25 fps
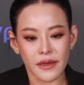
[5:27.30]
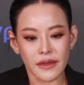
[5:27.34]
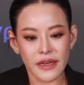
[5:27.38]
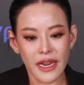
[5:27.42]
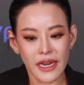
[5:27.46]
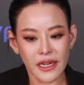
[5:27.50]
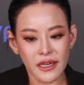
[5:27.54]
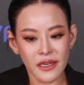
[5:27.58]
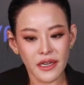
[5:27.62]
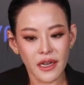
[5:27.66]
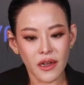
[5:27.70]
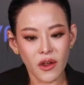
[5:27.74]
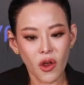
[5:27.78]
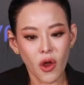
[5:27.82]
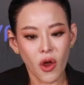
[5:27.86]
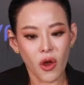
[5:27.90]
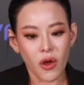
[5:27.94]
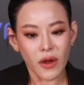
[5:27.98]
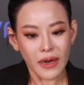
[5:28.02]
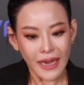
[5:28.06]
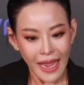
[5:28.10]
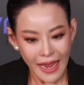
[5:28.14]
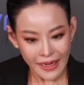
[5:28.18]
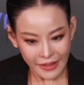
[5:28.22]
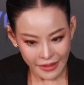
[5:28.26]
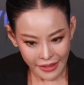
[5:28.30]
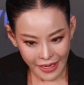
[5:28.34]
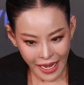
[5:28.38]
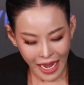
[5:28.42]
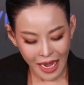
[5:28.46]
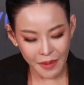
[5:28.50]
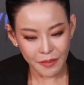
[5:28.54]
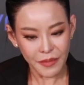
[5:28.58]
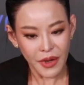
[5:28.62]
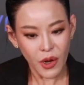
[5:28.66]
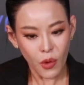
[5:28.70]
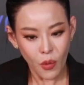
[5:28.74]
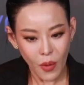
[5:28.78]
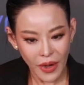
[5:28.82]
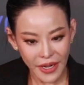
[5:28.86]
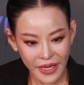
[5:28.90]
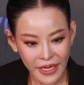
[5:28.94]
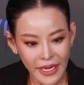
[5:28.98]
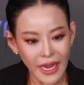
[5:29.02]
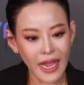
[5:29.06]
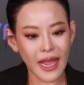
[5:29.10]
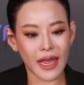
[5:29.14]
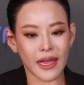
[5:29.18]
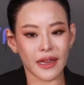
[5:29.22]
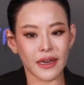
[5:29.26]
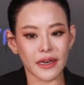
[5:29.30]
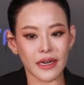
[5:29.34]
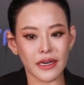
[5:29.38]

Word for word: ในเรื่องของการกระทำถ้าวันเนี้ย